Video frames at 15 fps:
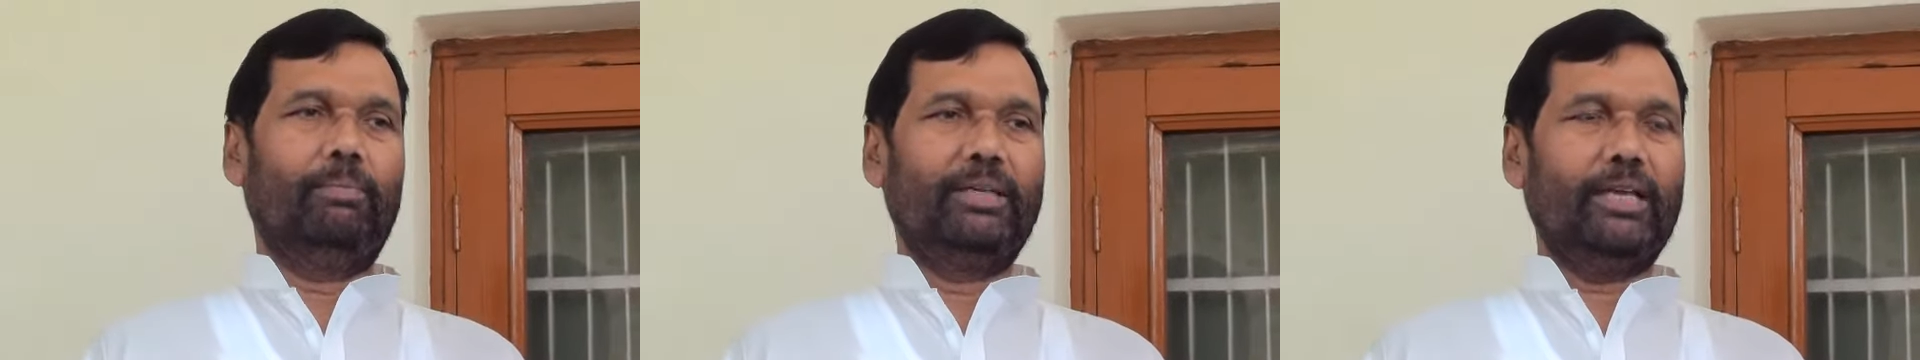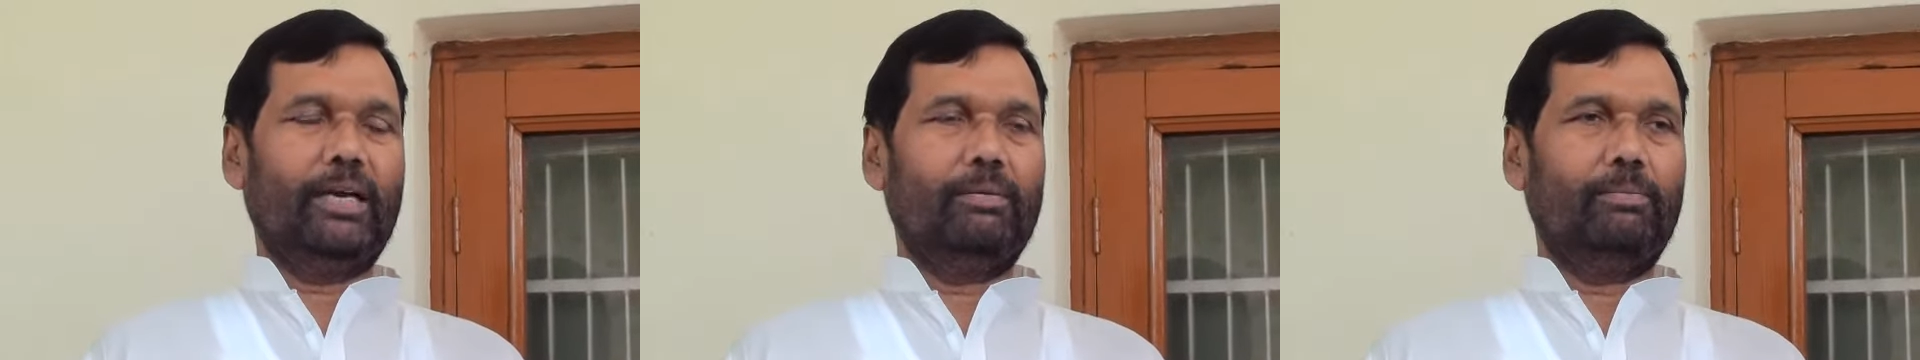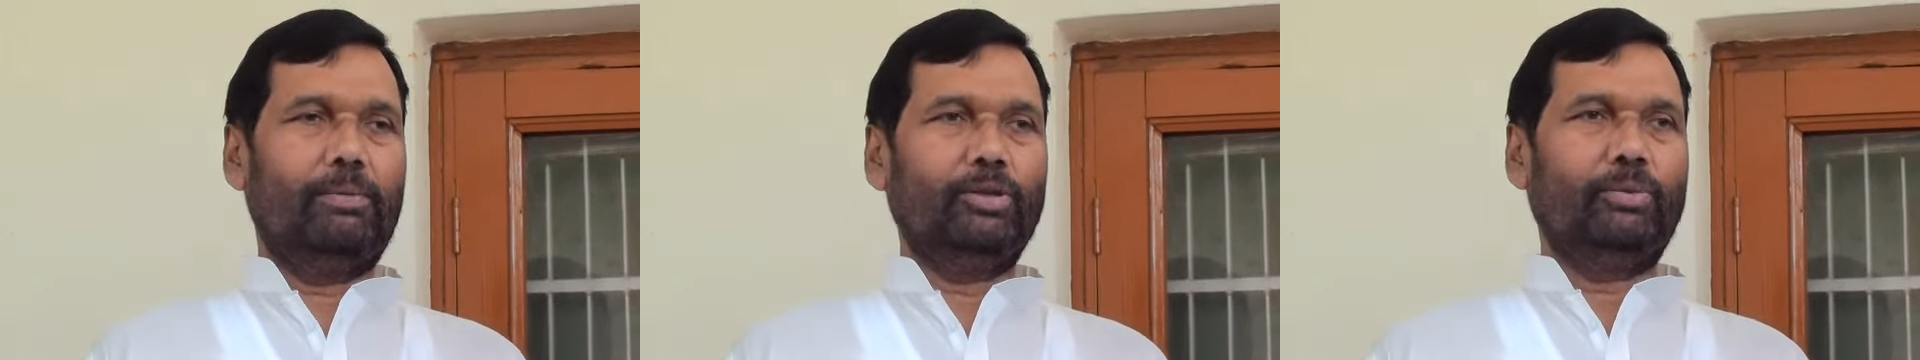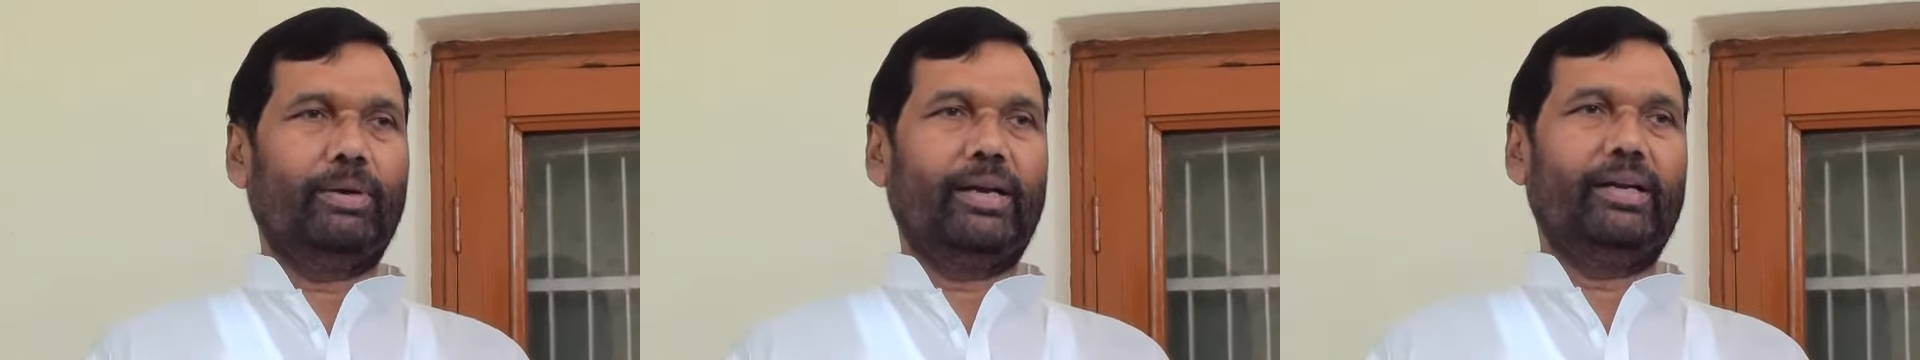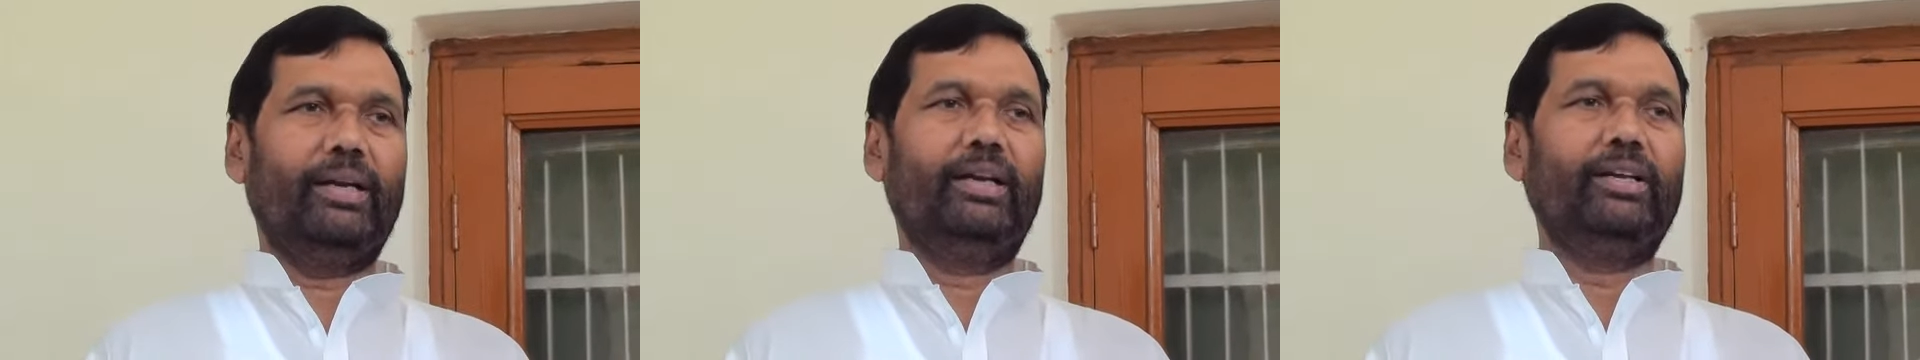मैदान में बहुत
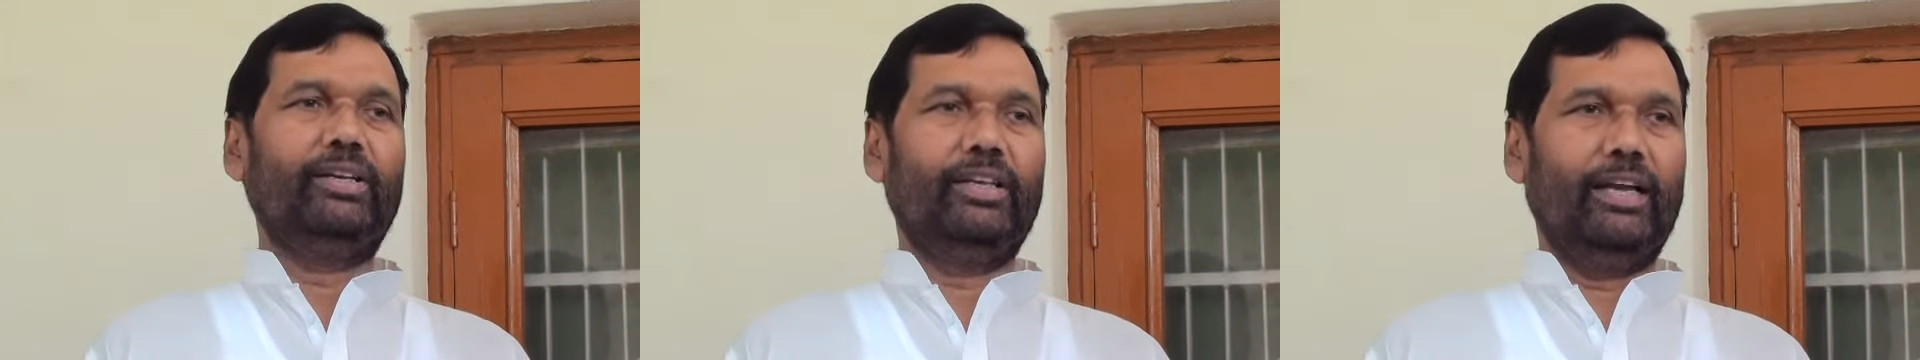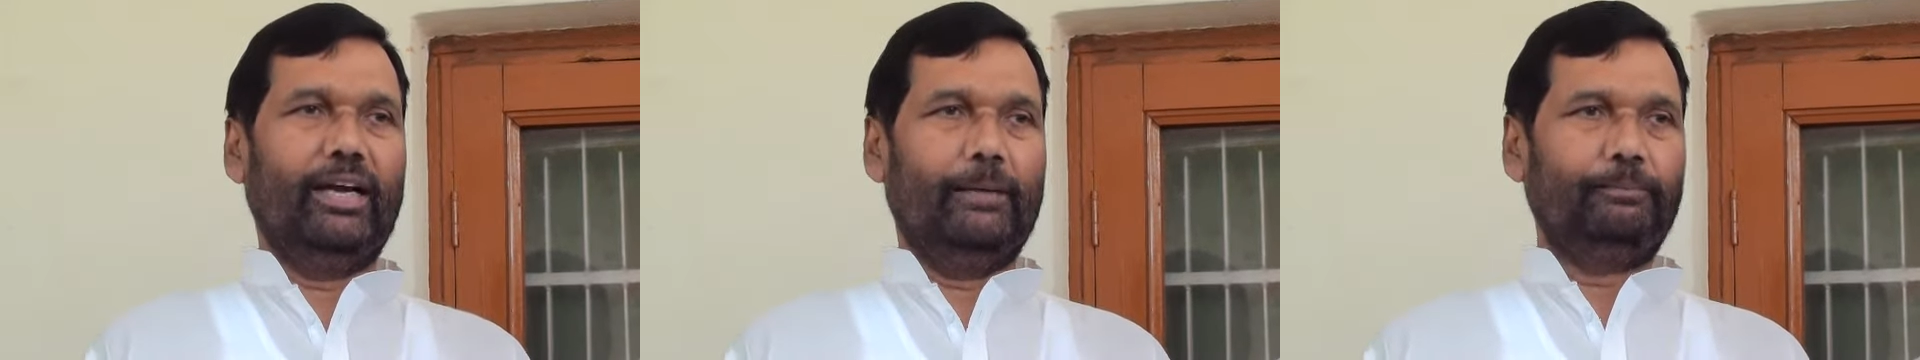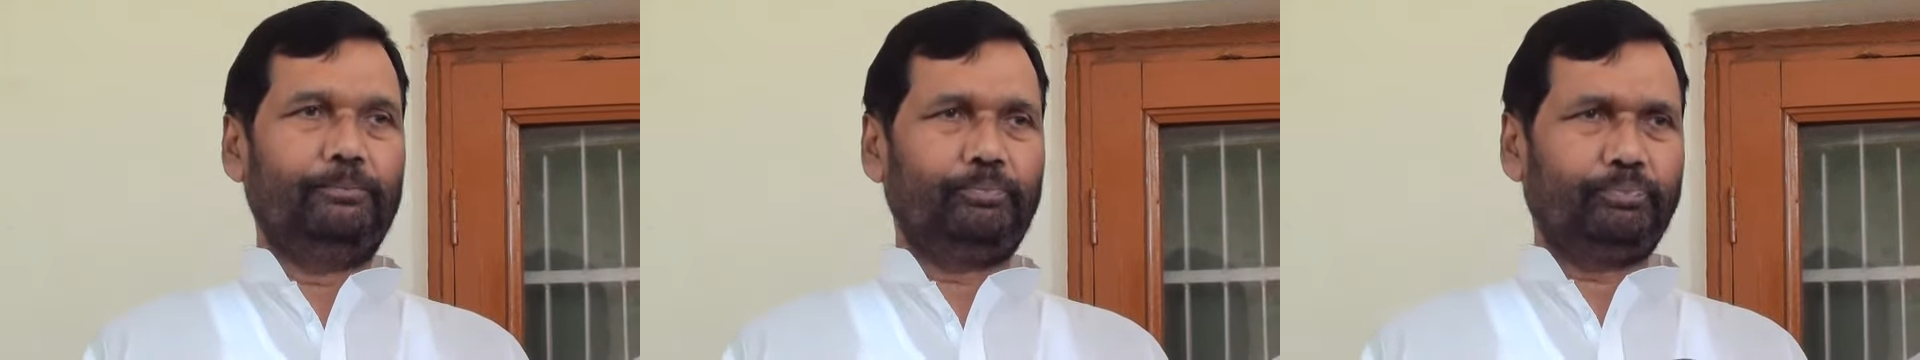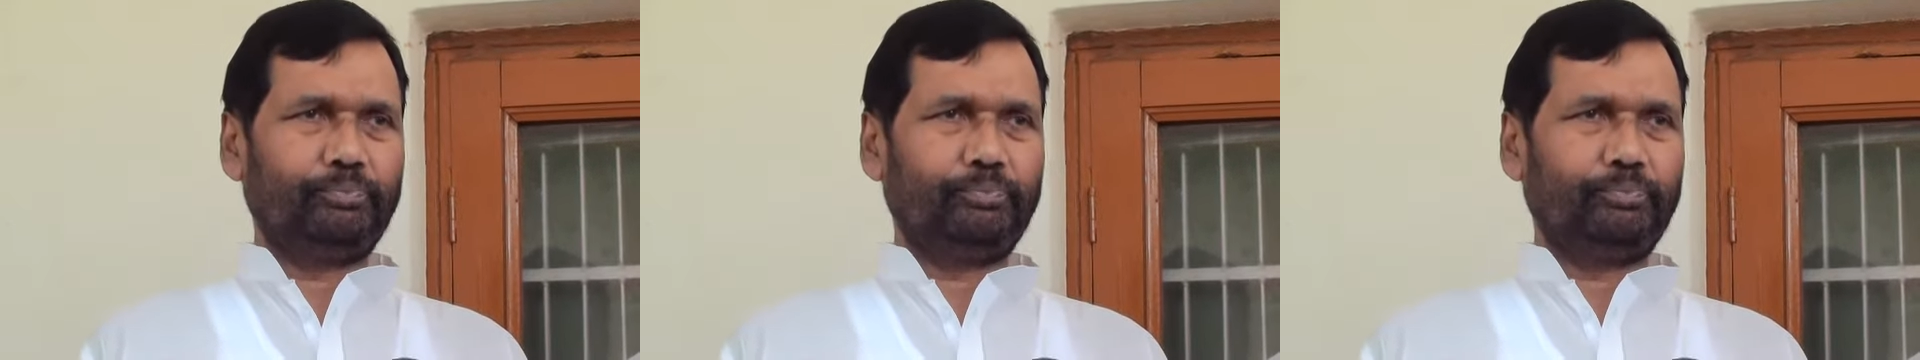बड़ा रैली किया